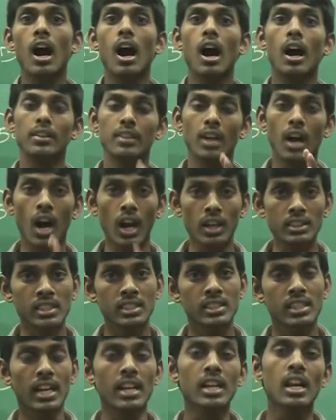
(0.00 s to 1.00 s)
அந்த
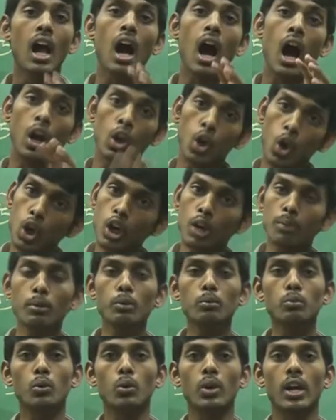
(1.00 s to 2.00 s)
ஆக்சிஜன்
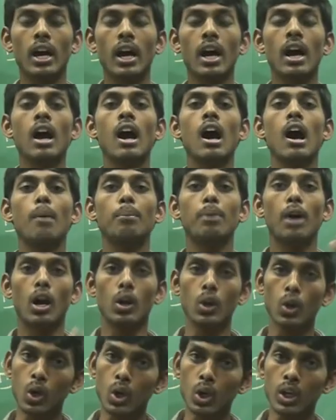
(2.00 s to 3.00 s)
அலோகமும் கூட அப்ப
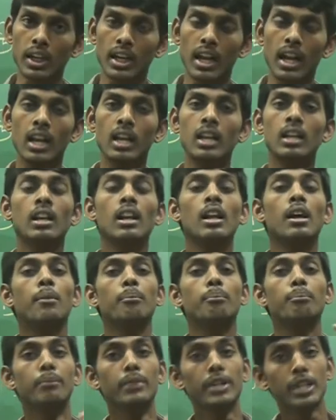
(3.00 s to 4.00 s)
அலோகங்கள்
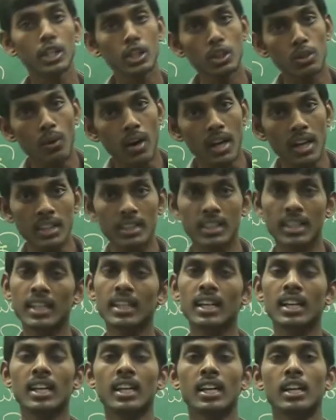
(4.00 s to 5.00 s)
மிருதுவான
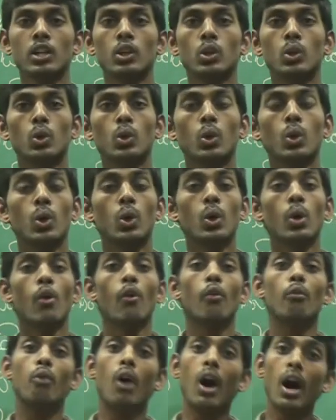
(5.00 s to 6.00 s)
திடநிலையில இருக்கும்
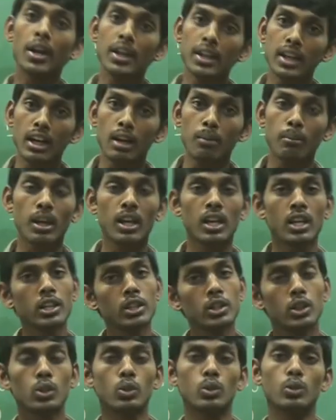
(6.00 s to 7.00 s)
வாயு நிலைமையிலையும்
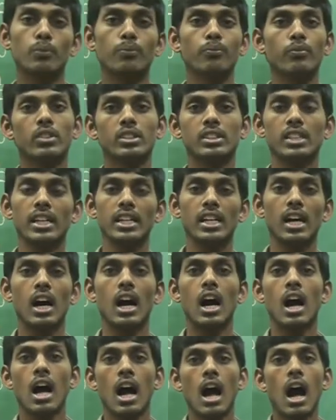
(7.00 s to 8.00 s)
இருக்கும் சரியா
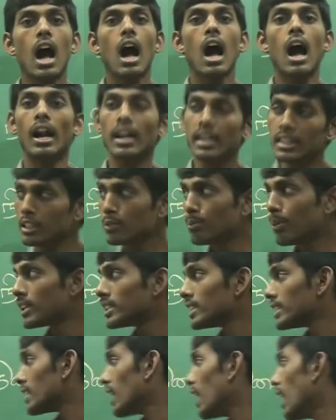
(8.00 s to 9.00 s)
அடுத்து
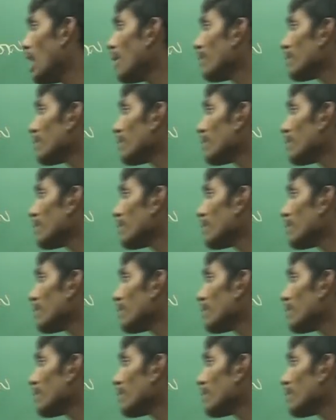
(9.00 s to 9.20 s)
பாத்தீங்கன்னா